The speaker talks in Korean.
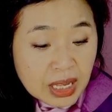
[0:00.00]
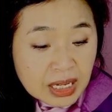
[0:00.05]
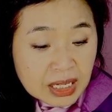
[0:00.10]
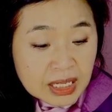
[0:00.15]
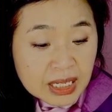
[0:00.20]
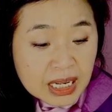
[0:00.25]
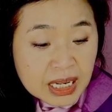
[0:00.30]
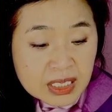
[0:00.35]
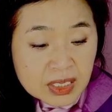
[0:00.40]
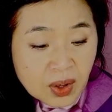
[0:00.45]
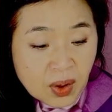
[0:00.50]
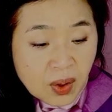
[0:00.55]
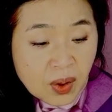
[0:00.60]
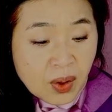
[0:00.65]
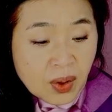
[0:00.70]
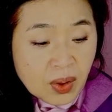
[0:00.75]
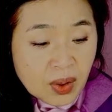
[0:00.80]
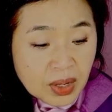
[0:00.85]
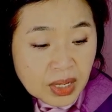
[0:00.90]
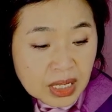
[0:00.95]
그래서
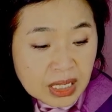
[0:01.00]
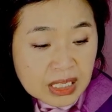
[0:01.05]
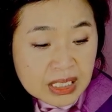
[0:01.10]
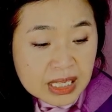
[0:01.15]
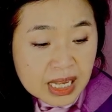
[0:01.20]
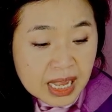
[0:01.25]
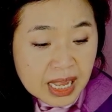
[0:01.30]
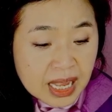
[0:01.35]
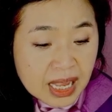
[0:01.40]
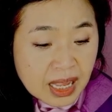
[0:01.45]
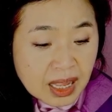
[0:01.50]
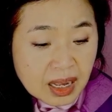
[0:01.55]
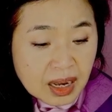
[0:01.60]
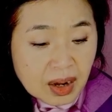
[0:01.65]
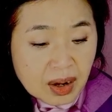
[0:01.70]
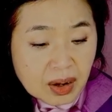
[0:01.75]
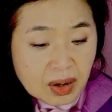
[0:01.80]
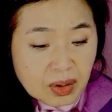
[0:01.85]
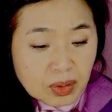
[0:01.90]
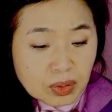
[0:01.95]
이제
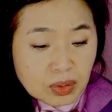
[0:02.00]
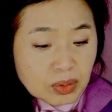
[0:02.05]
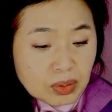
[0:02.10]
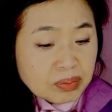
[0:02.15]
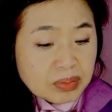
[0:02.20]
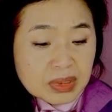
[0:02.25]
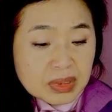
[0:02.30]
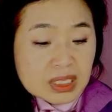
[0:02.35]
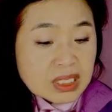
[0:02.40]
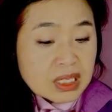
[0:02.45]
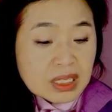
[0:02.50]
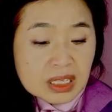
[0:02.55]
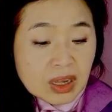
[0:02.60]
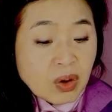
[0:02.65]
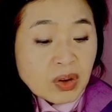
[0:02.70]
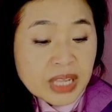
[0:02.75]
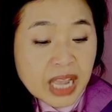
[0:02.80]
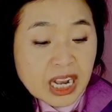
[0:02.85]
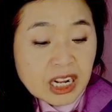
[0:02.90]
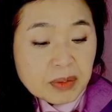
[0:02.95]
어,
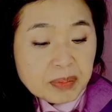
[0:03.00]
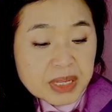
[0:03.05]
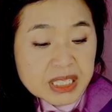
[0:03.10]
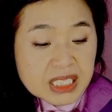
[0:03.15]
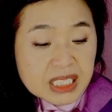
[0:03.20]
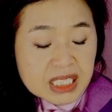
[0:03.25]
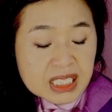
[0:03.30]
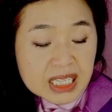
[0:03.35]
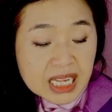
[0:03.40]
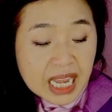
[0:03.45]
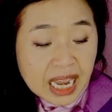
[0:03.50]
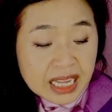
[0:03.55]
영향을 미치지